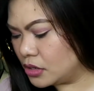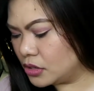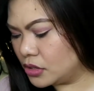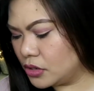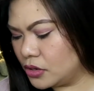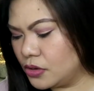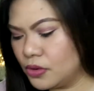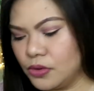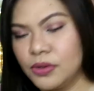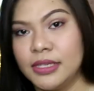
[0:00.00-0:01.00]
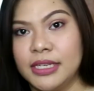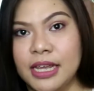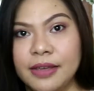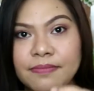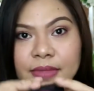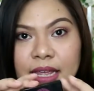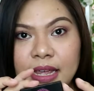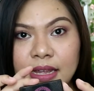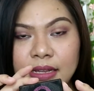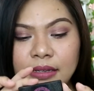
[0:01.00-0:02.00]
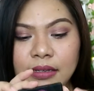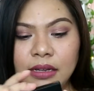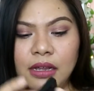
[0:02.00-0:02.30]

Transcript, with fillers: So, same then.